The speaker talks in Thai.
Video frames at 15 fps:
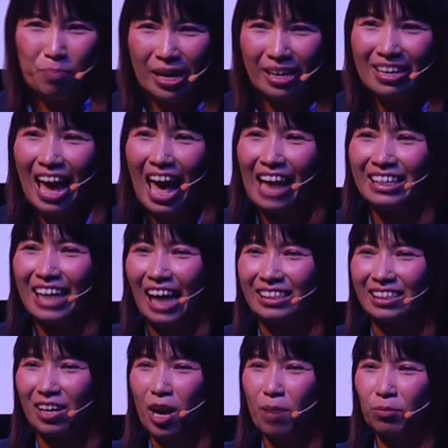ปิ้งย่างอยา
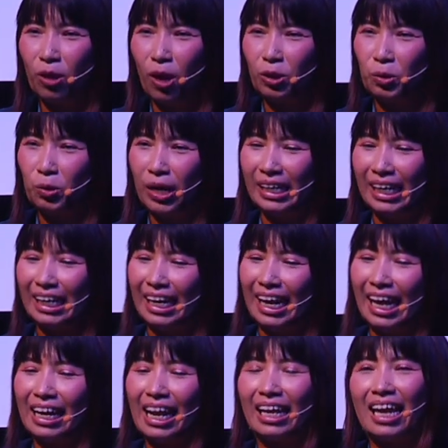กจะเริ่มต้นธุรกิจ
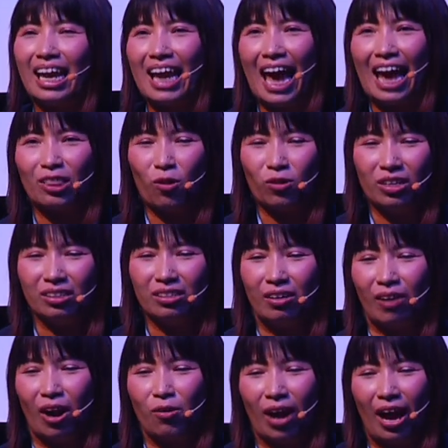เล็กๆ ง่ายๆ ต้องนึก
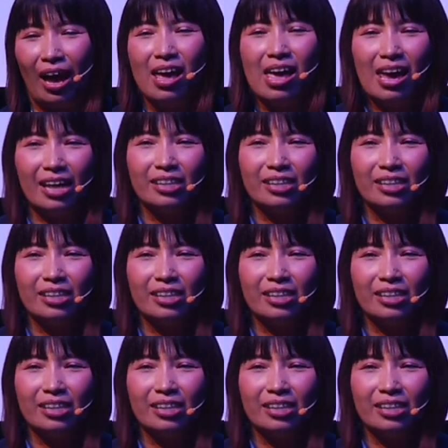ถึงเราค่ะ